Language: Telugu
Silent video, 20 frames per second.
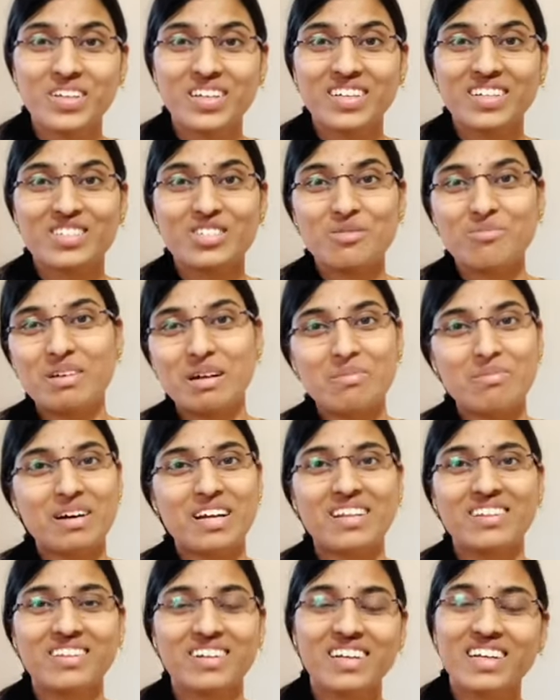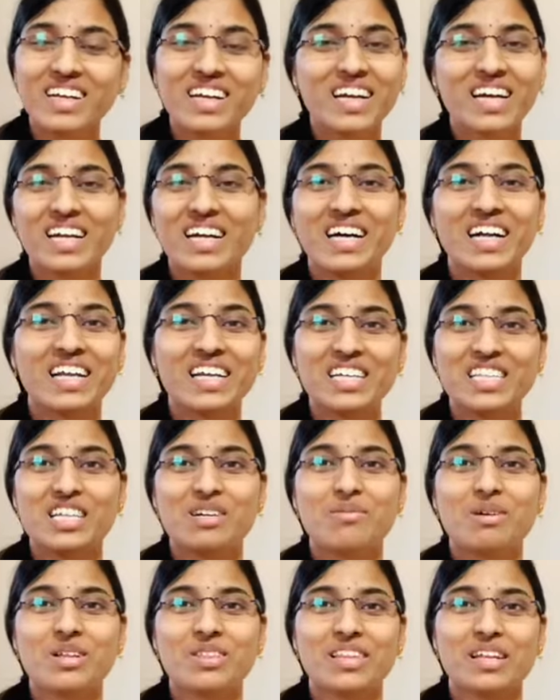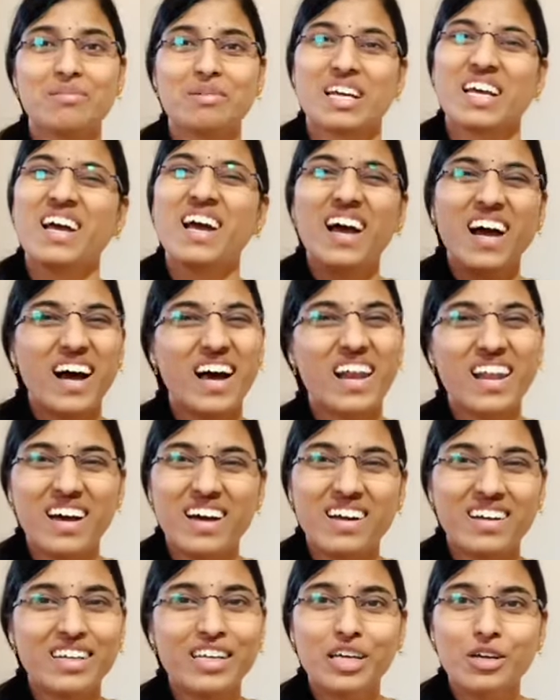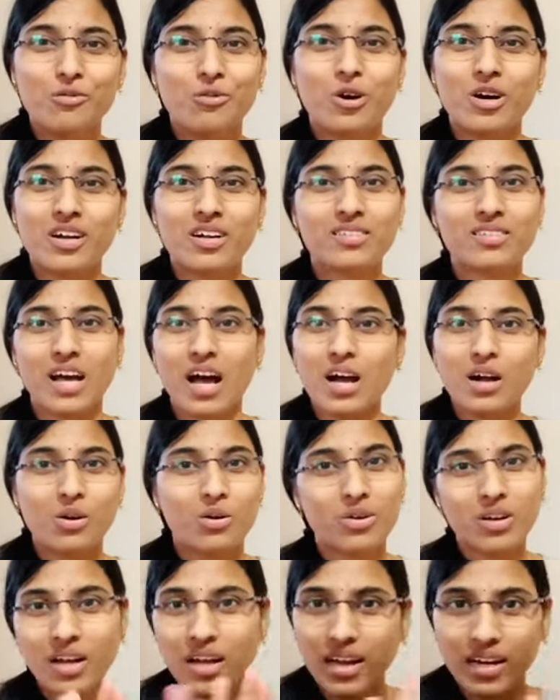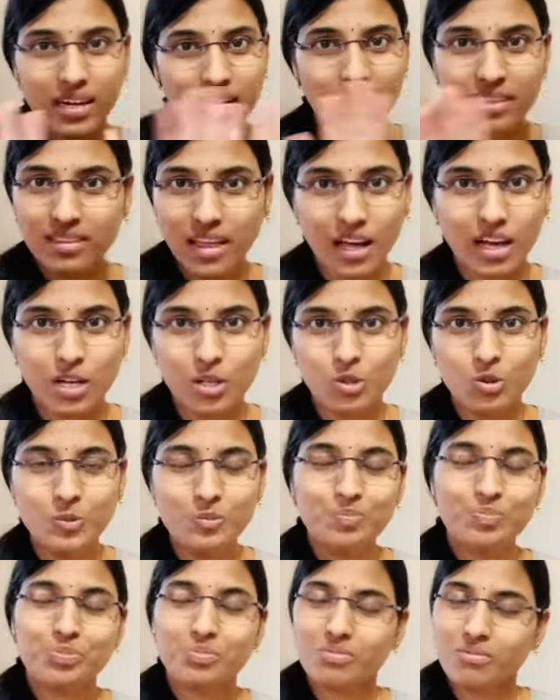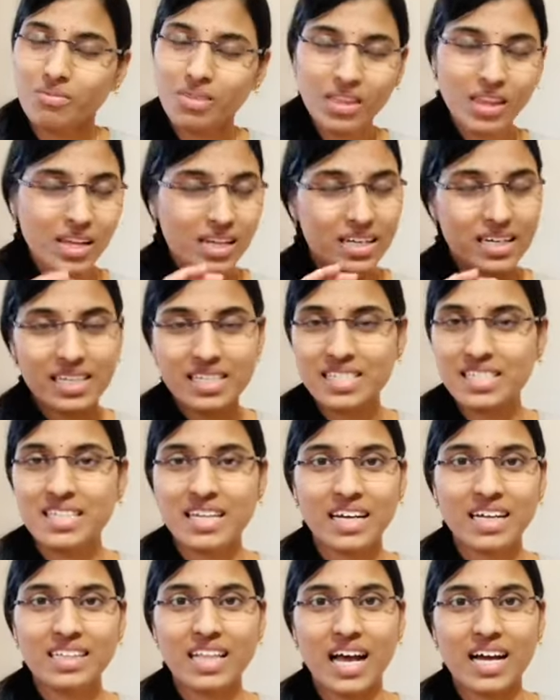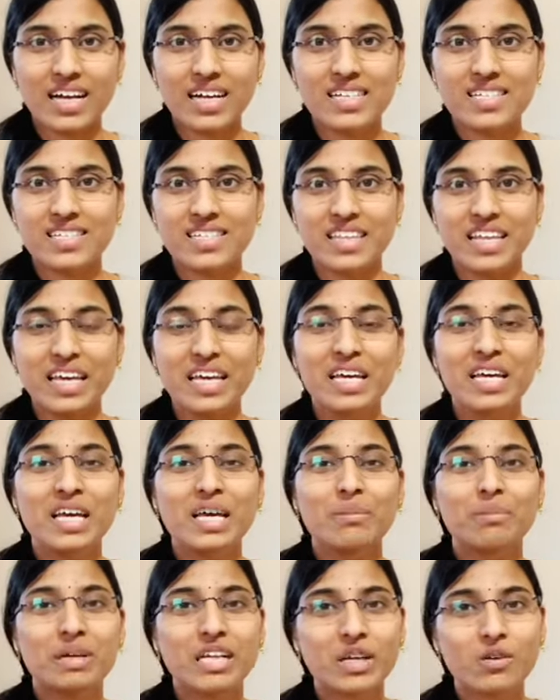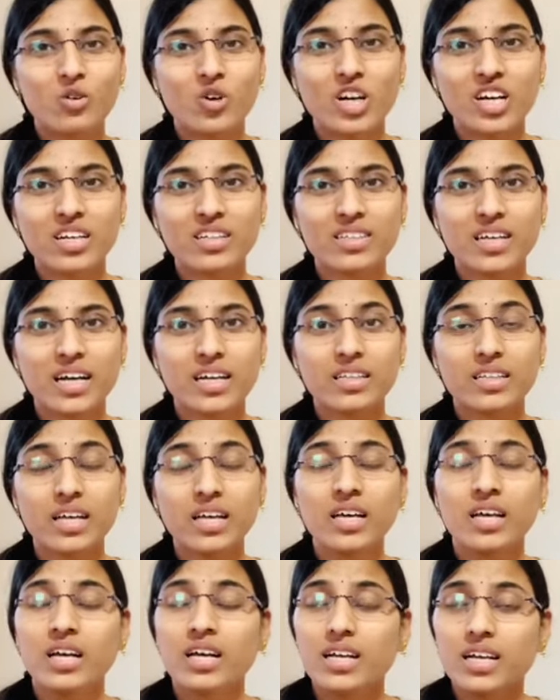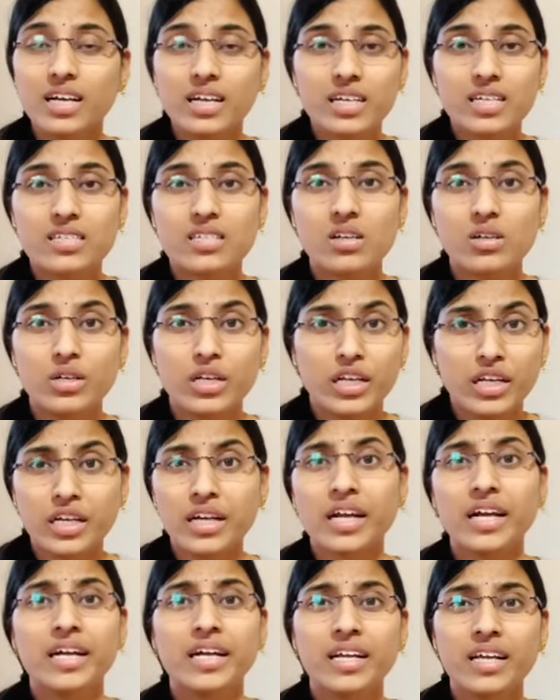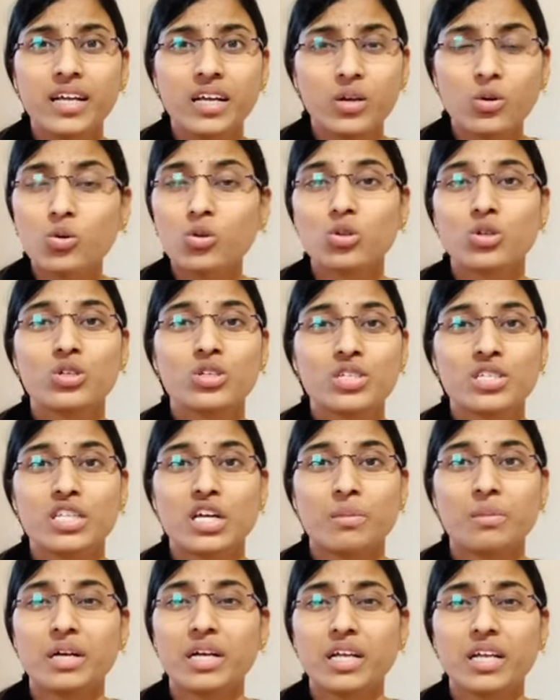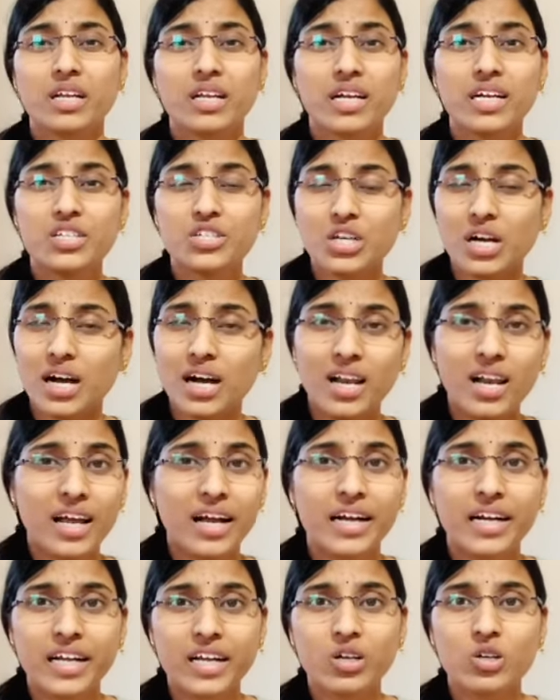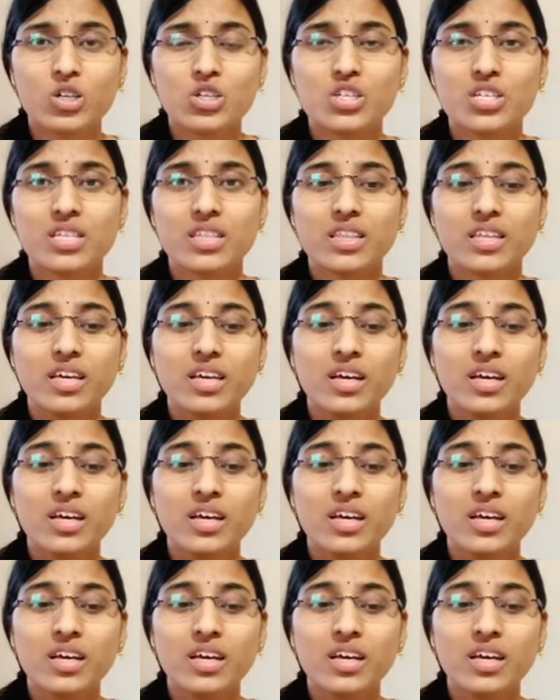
సో బ్రహ్మానందానికి ఇంకా అలా నిద్రపడుతుంది అనమాట అలా అని ఈ వాటర్ తాగకుండా హెడ్ తగ్గదు ఖచ్చితంగా తాగాల్సిందే బట్ ఈ వాటర్ తాగితే నాకు అసలు నిన్న నైటే గుర్తొచ్చింది అనమాట నిన్న నైట్ చాలా హెడ్ వచ్చింది